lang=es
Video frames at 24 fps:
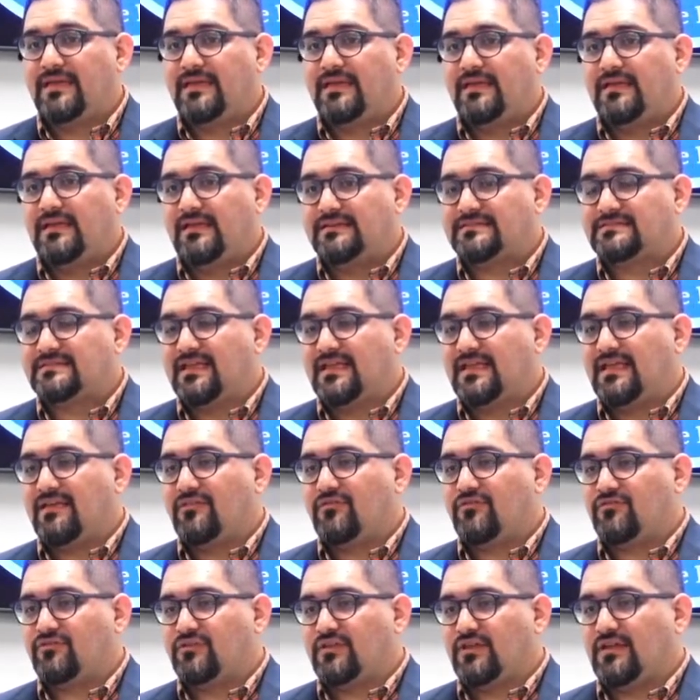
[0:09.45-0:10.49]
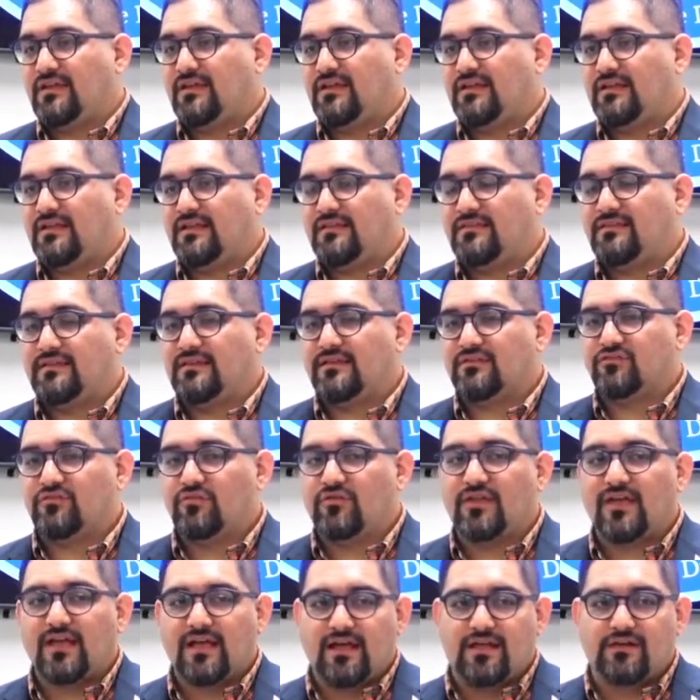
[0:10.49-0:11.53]
Es de ahí a donde la directora
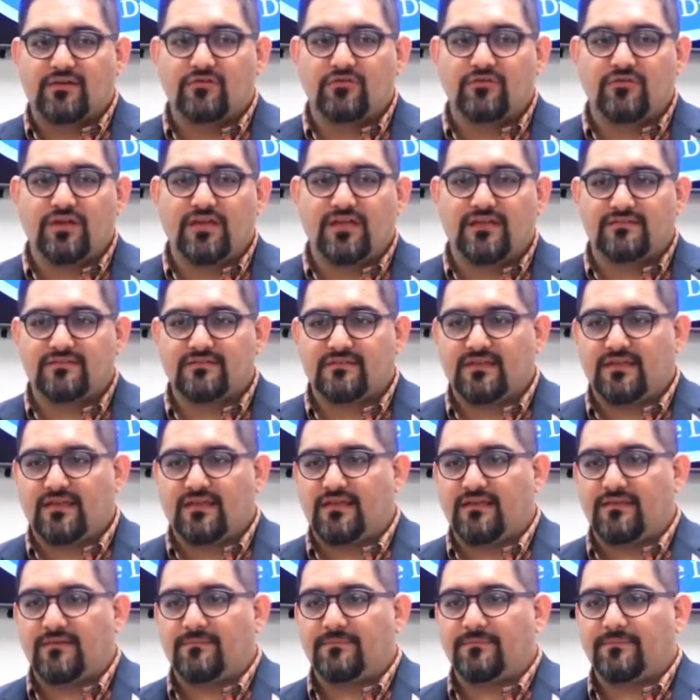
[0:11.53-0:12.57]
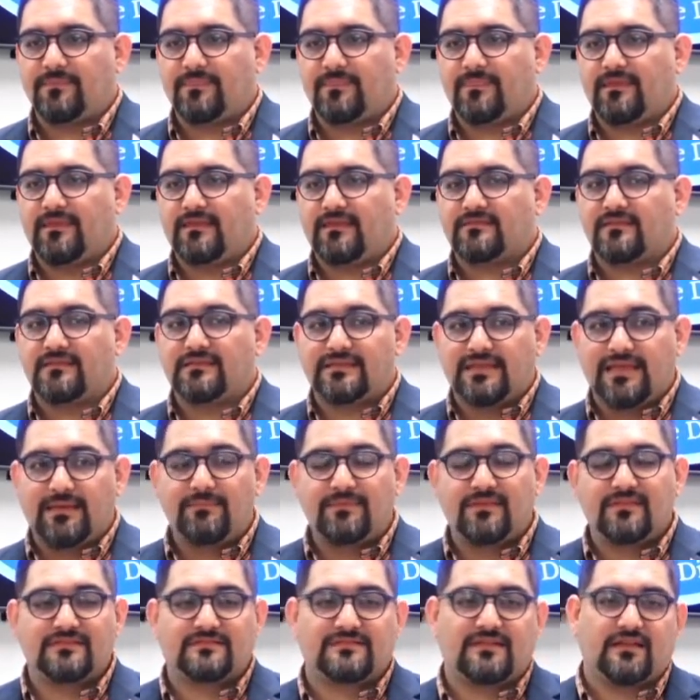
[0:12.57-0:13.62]
agarró este, este tema
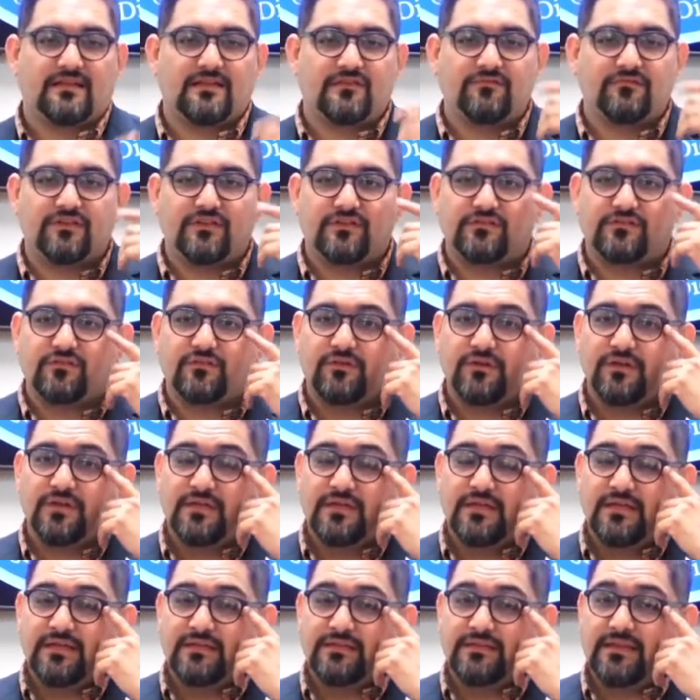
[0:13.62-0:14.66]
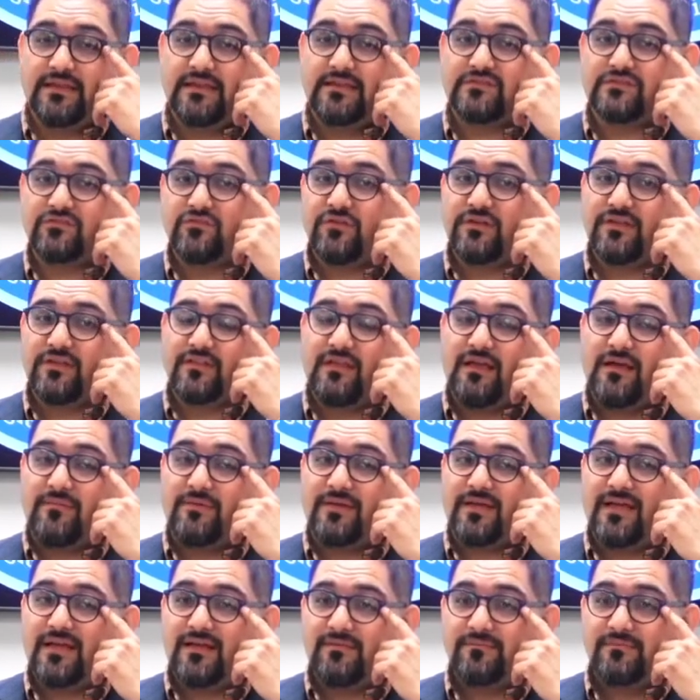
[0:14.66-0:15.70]
de sacrificio de la historia de
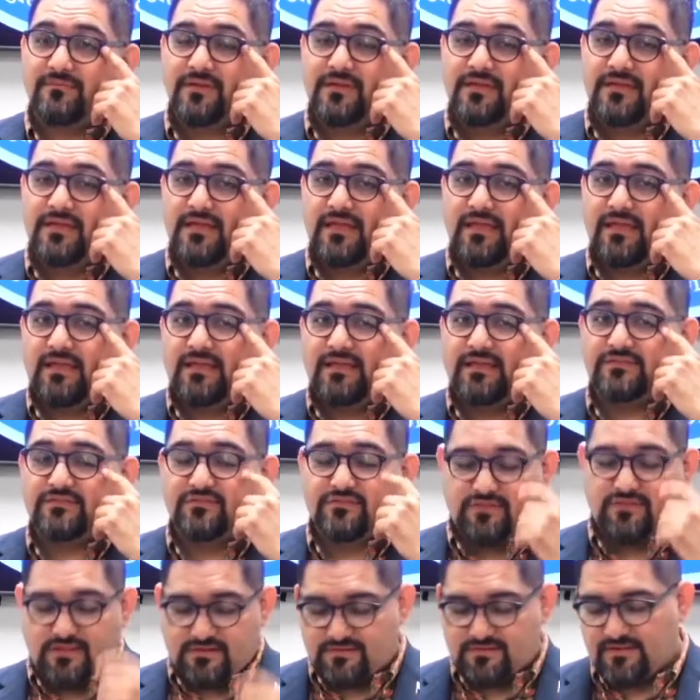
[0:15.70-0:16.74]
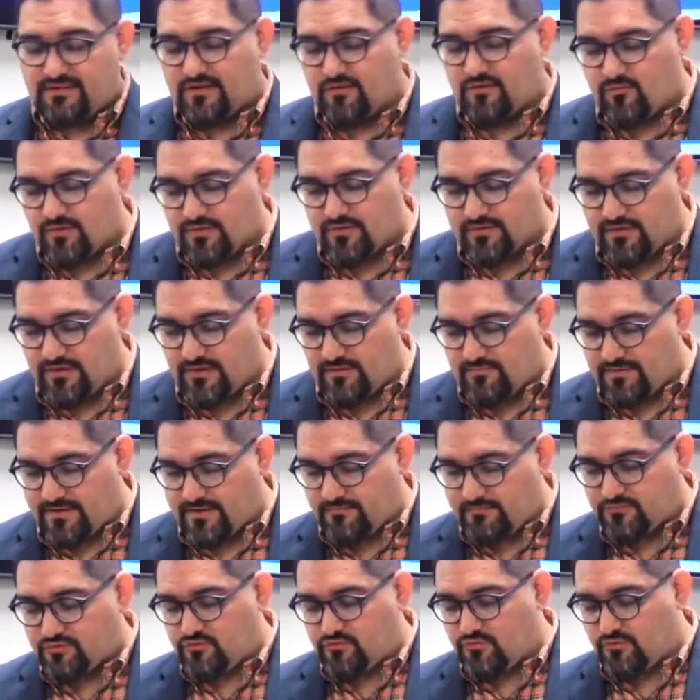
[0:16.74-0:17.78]
Abraham. Y si usted se recuerda, Abraham
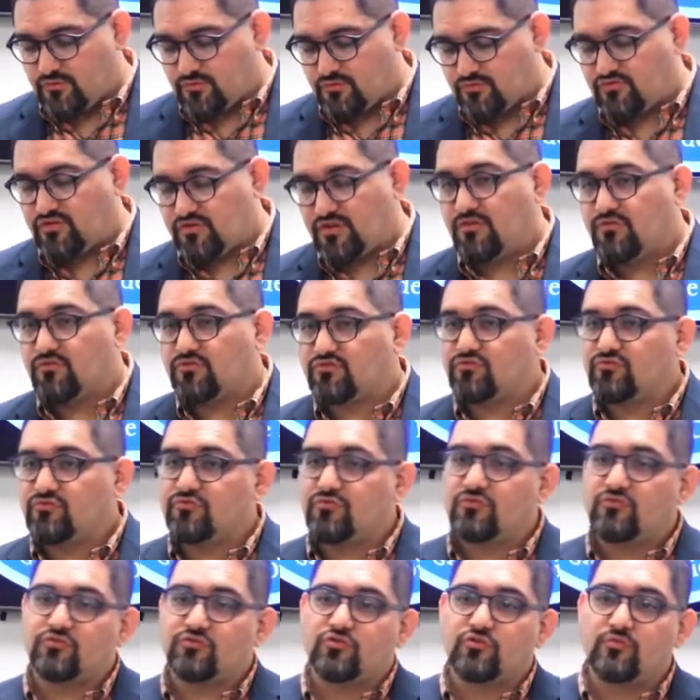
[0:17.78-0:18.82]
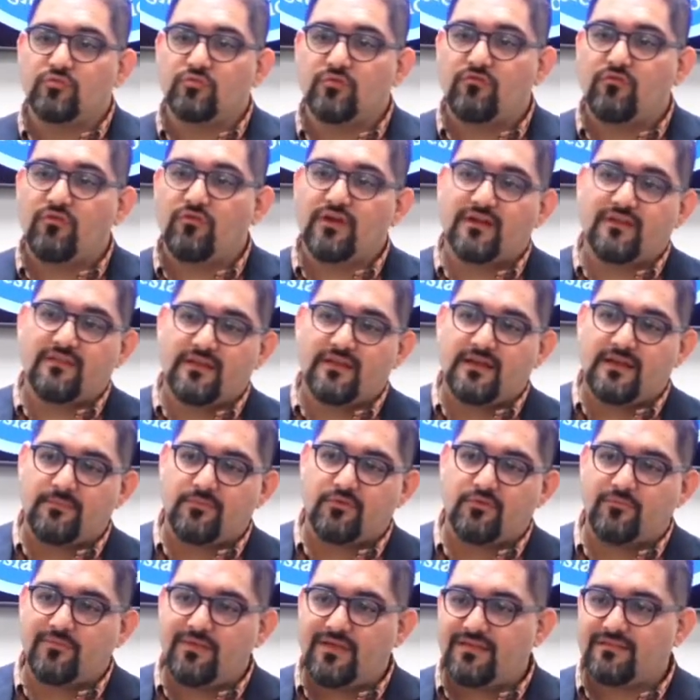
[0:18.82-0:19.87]
tuvo dos hijos, uno lo tuvo fuera de la
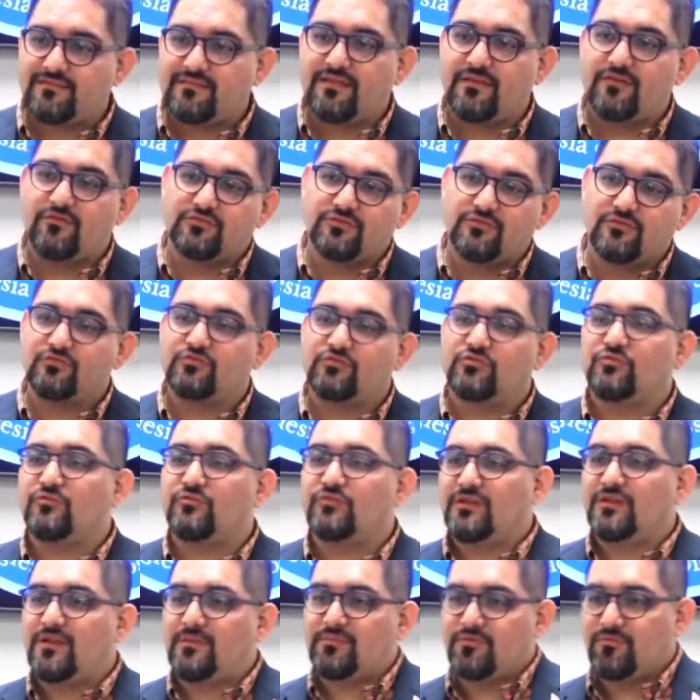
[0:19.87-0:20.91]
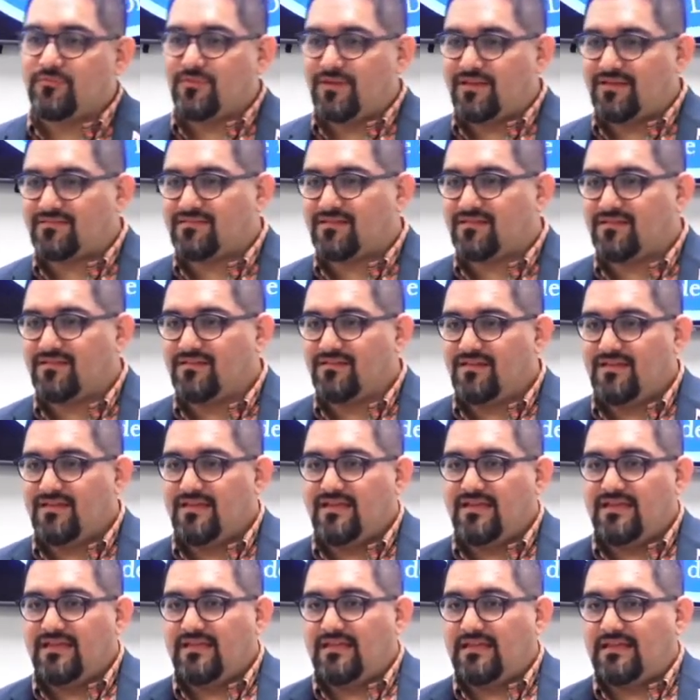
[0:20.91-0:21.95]
promesa y otro lo tuvo en la promesa.
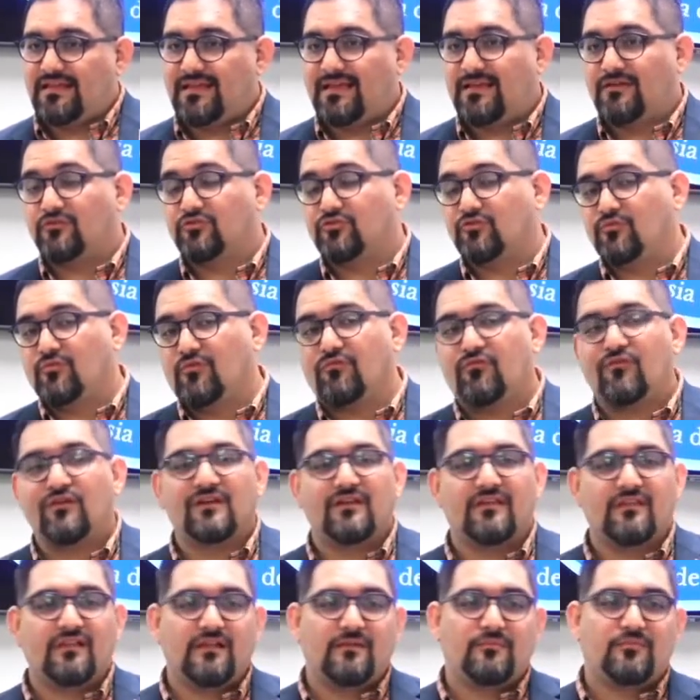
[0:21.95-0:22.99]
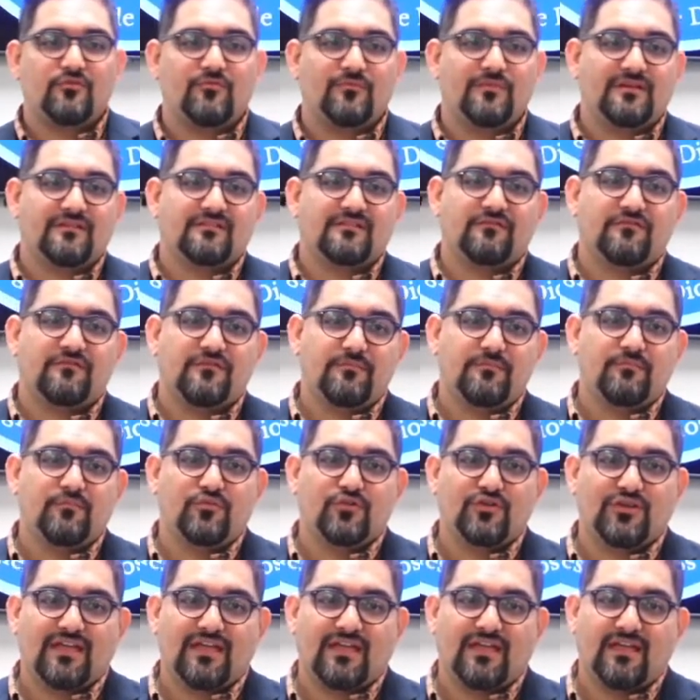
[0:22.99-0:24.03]
Y el que lo tuvo fuera de la promesa fue
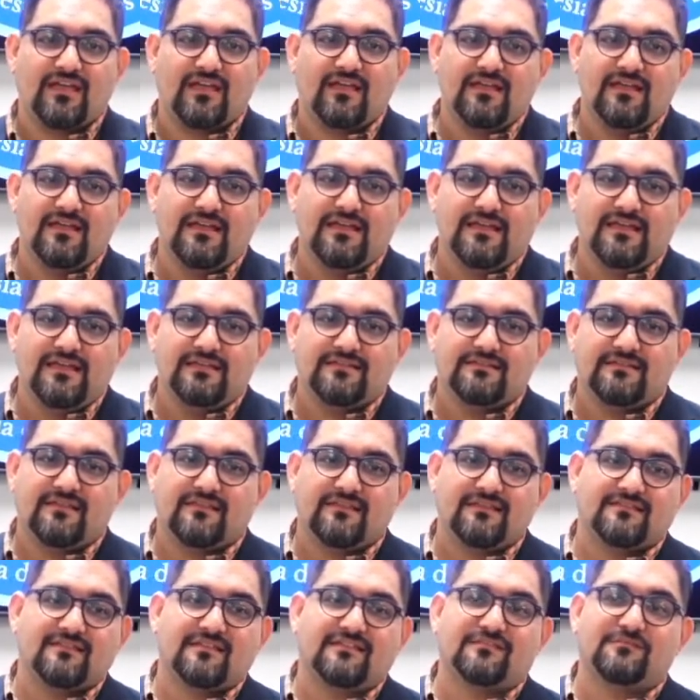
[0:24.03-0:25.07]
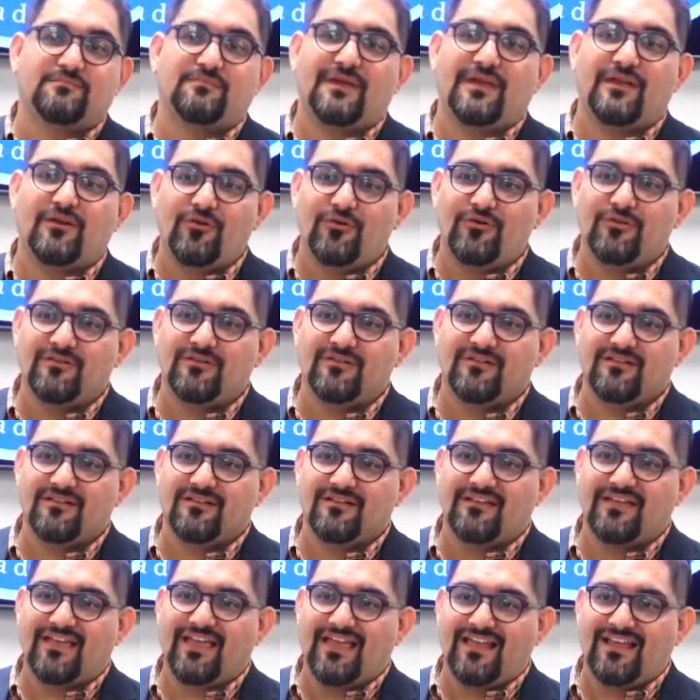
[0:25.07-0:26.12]
porque se desesperó
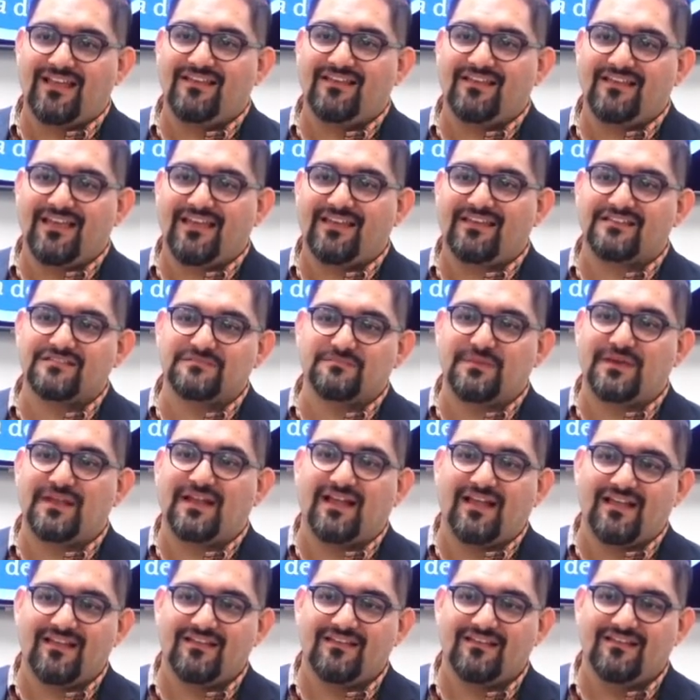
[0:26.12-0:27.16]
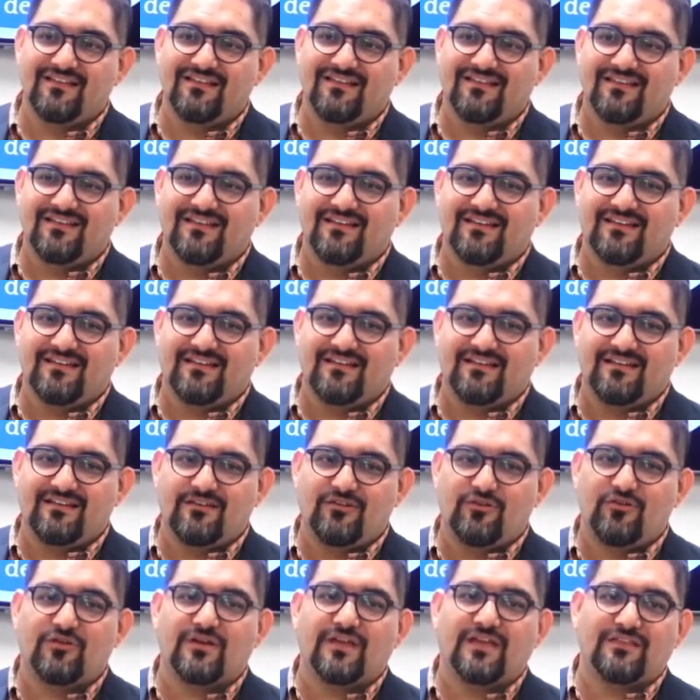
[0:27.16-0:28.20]
él en esperar
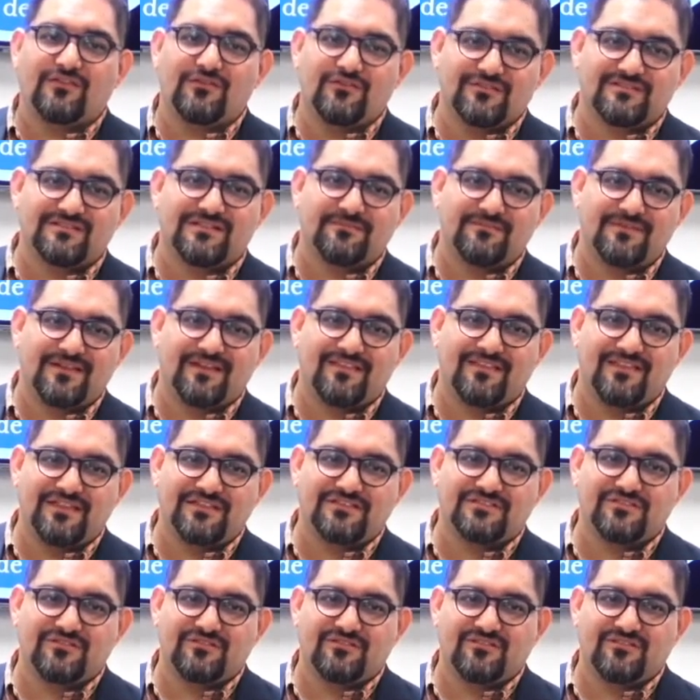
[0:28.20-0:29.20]
lo que Dios había dicho